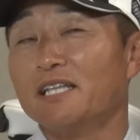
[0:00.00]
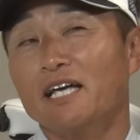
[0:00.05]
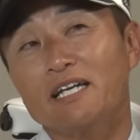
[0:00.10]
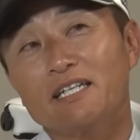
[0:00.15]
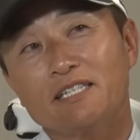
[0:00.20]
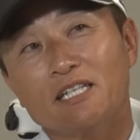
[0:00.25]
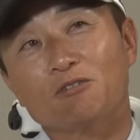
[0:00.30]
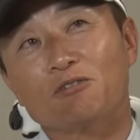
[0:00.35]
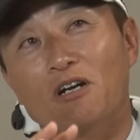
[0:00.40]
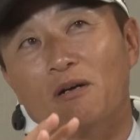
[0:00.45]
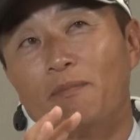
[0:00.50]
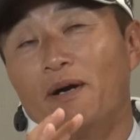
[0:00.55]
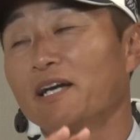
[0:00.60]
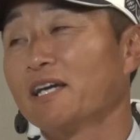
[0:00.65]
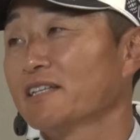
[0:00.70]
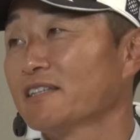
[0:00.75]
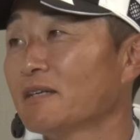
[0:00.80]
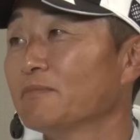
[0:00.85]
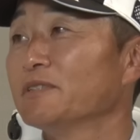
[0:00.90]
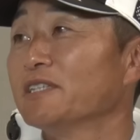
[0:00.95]
泣いたとか負
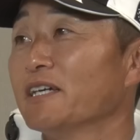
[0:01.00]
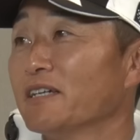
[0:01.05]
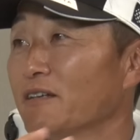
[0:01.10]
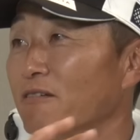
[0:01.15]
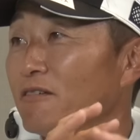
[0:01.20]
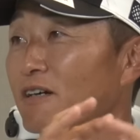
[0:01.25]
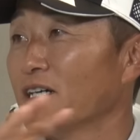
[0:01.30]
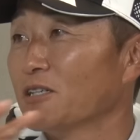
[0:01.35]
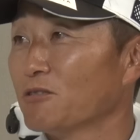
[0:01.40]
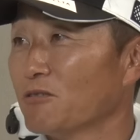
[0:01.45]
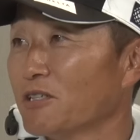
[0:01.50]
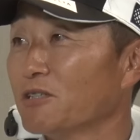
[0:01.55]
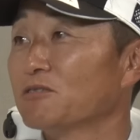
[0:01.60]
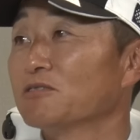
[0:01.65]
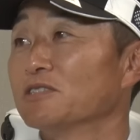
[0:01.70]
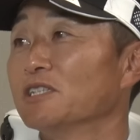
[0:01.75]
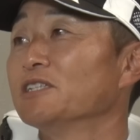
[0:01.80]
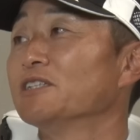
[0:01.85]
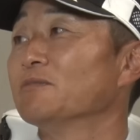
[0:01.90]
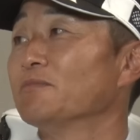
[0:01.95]
けたみたいなワードはよく
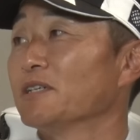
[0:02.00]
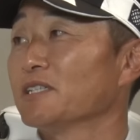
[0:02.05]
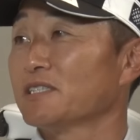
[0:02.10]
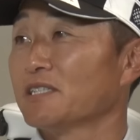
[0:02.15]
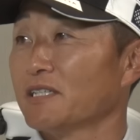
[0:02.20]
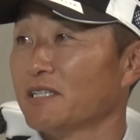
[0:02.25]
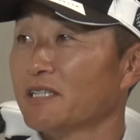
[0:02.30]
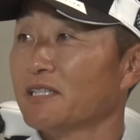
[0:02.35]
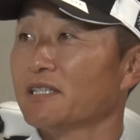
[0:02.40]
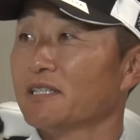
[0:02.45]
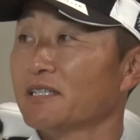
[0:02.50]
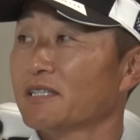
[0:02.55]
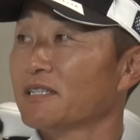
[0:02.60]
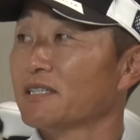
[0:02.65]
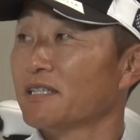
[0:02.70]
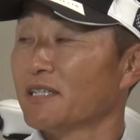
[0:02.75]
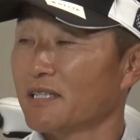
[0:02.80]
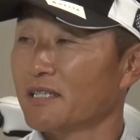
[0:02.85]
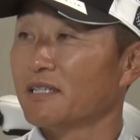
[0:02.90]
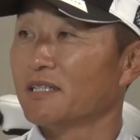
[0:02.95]
出てました、ね、なかなかなかった
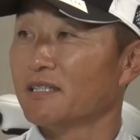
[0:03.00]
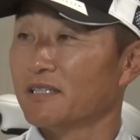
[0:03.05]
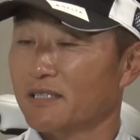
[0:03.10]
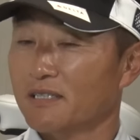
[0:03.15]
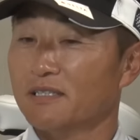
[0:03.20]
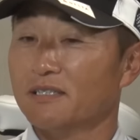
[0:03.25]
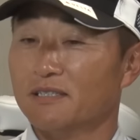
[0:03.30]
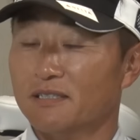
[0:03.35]
んです、は